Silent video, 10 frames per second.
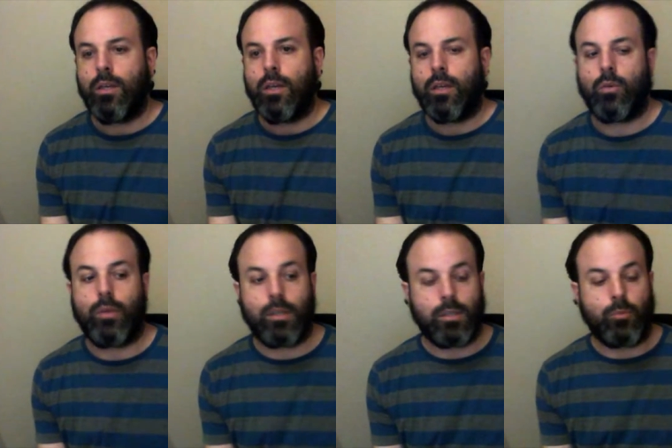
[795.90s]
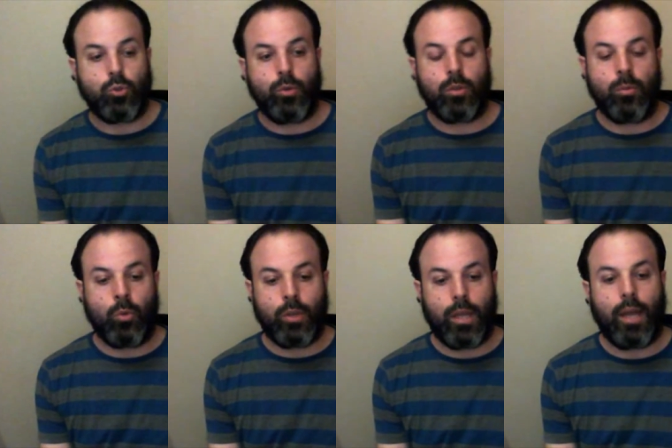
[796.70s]
recuerden que estamos subiendo
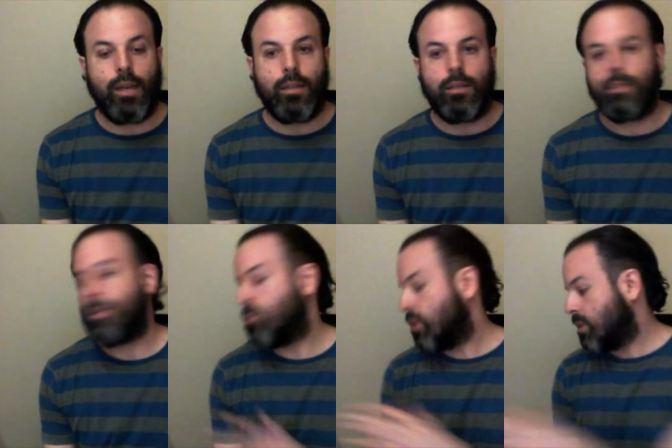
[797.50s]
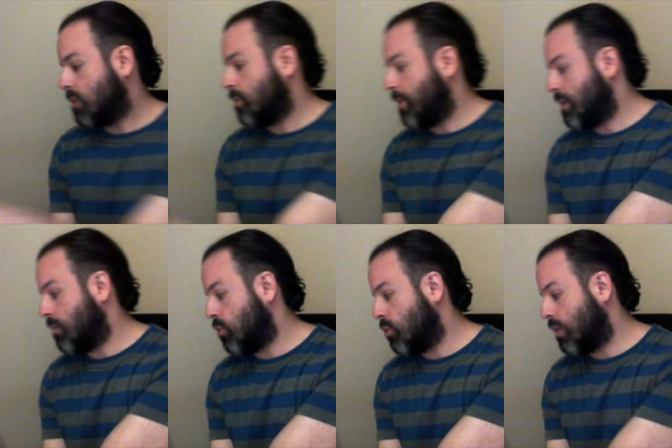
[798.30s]
Monkey Island, estamos leyendo
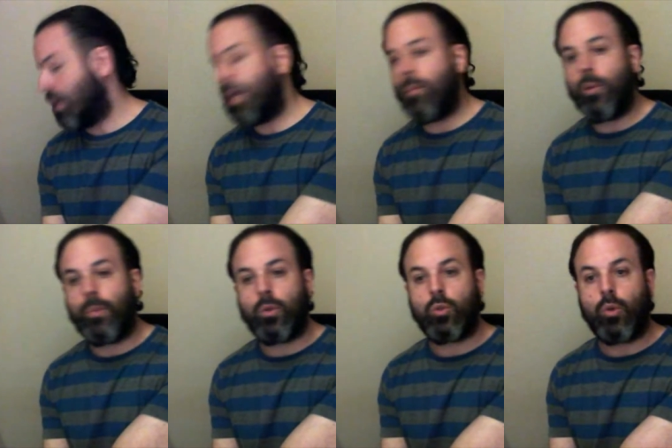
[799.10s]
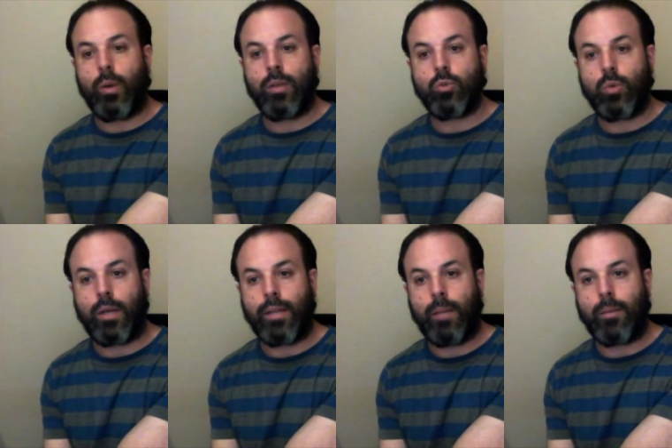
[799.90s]
Pandemonium y muy pronto en su
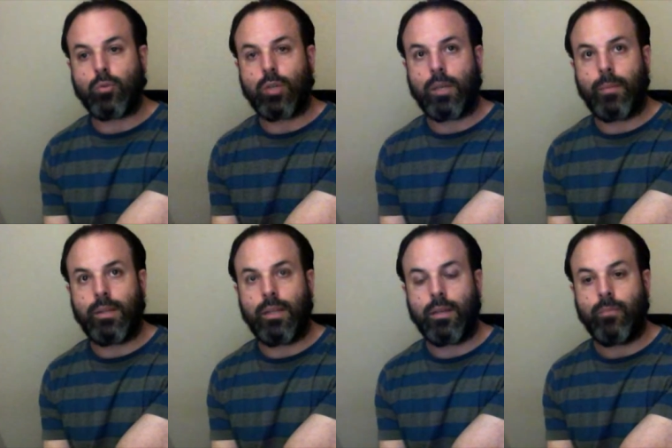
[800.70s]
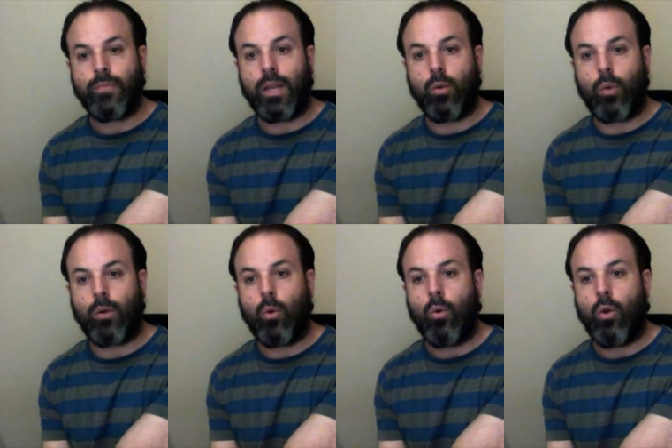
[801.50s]
canal vamos a repetir el
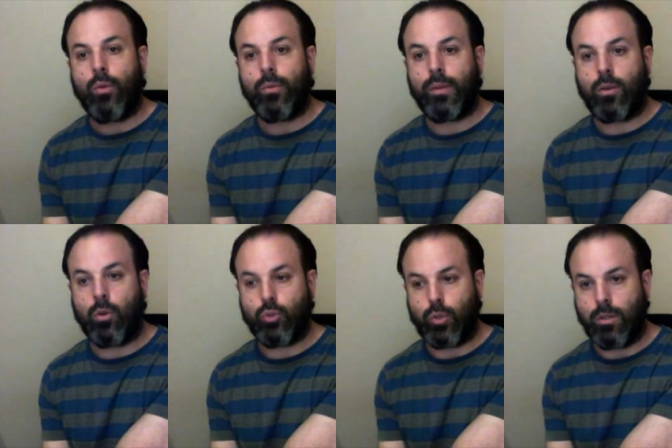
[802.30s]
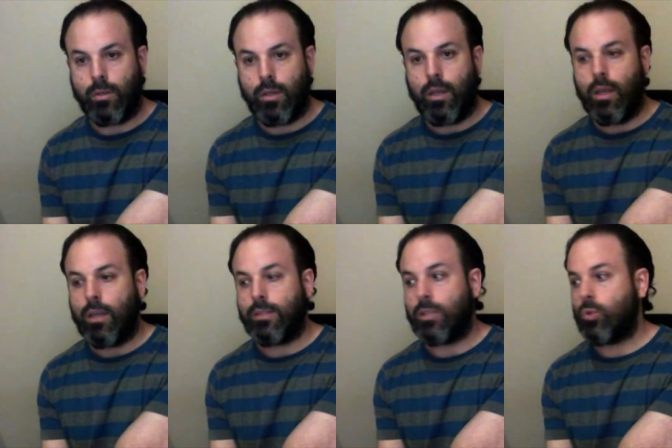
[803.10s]
juego de Console.
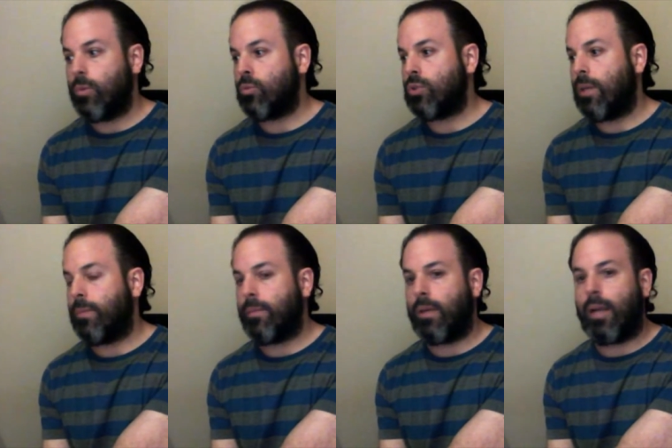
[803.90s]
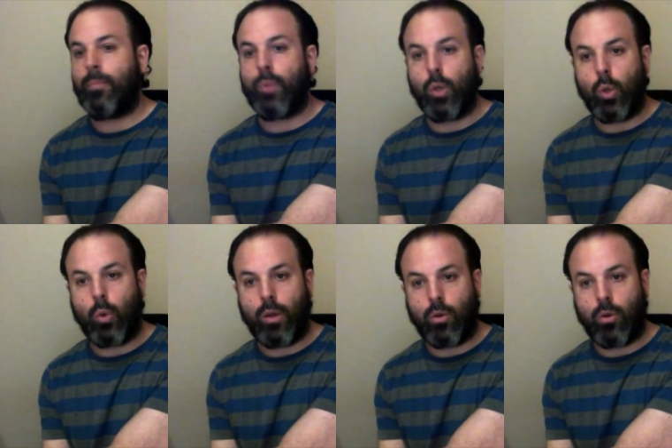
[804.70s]
Ya subimos la primera, el
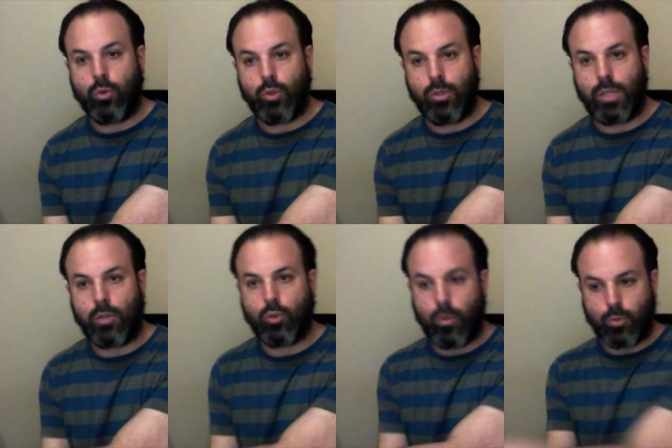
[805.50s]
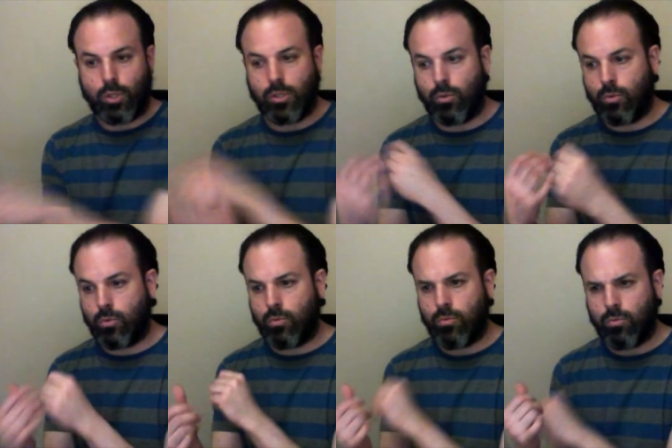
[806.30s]
prólogo de Console, ya lo subimos hace un,
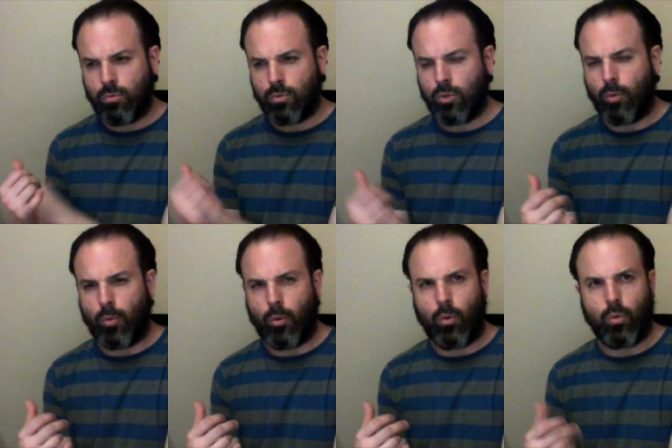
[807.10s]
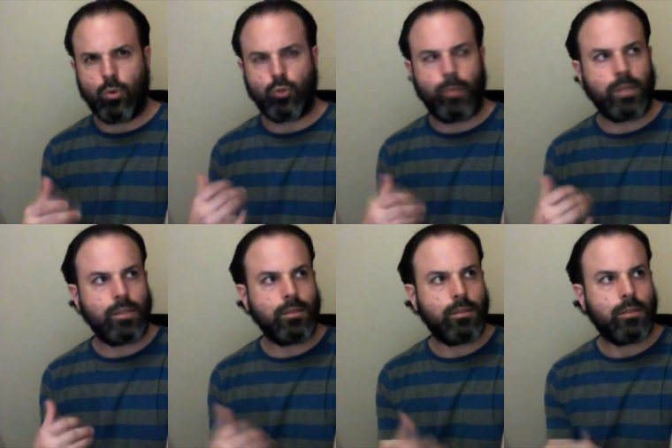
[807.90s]
como unos
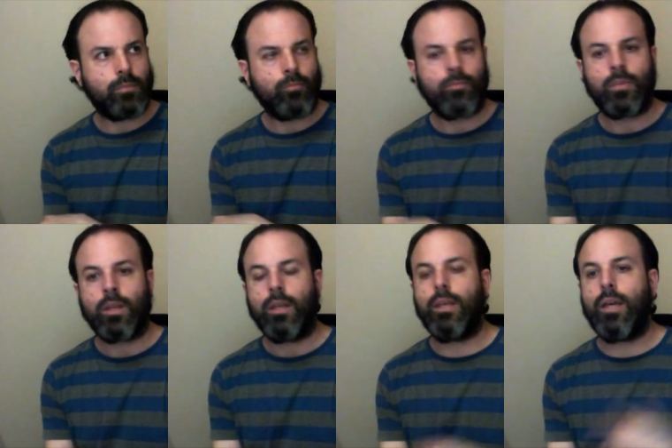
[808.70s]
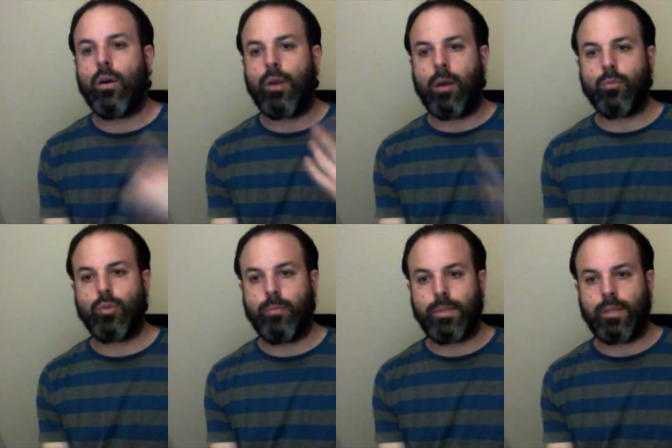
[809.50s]
meses. Y ahora vamos a
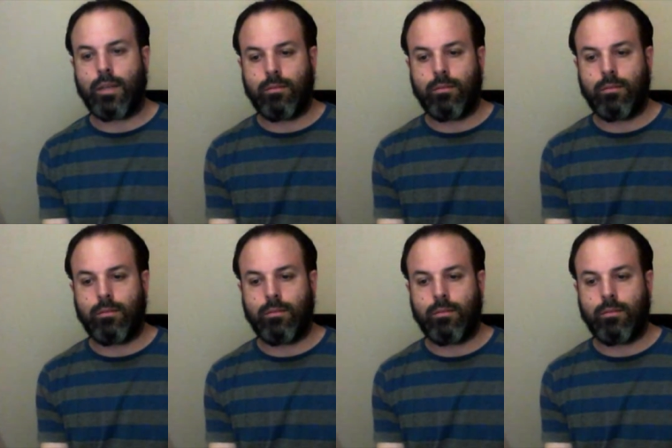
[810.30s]
empezar a